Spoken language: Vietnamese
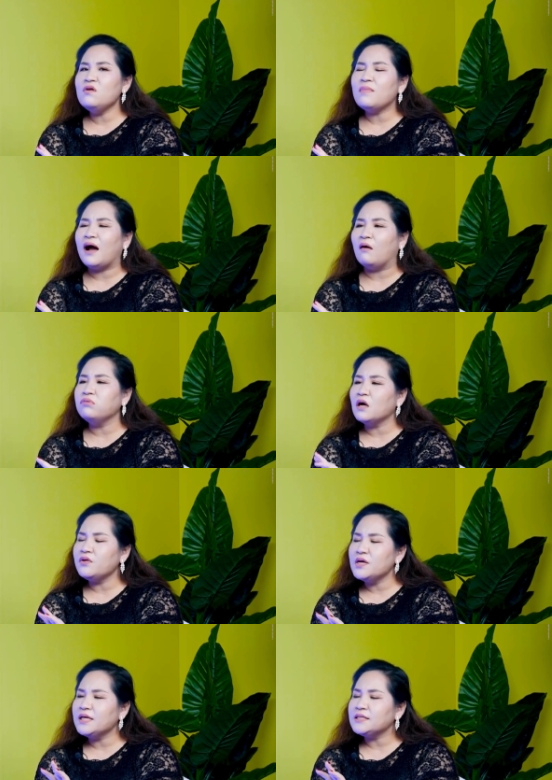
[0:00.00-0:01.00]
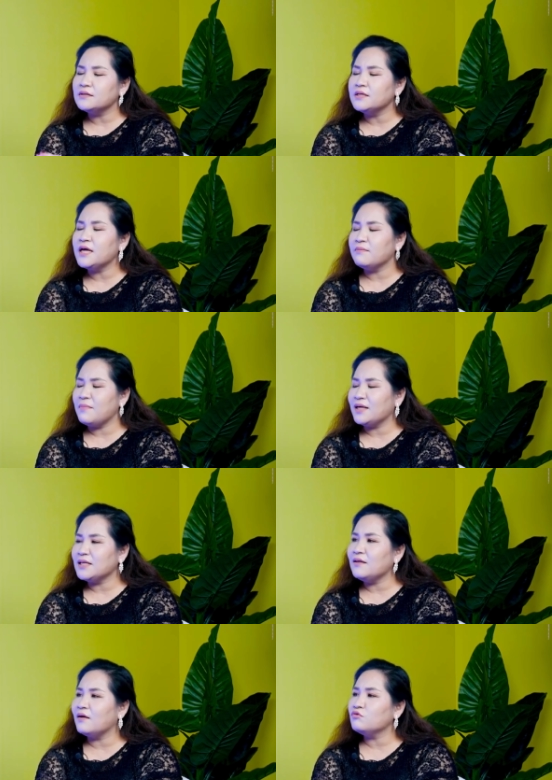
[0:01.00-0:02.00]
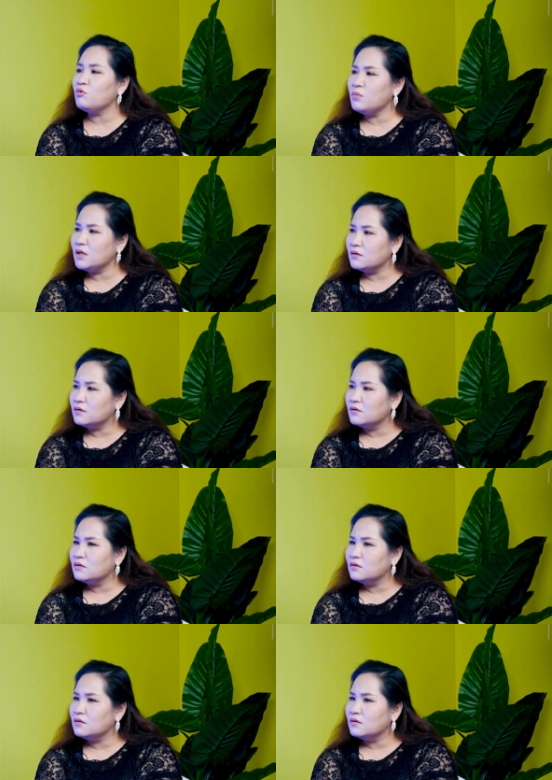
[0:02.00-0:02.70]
như mà không có những cái sự kiện mang tính thao túng á,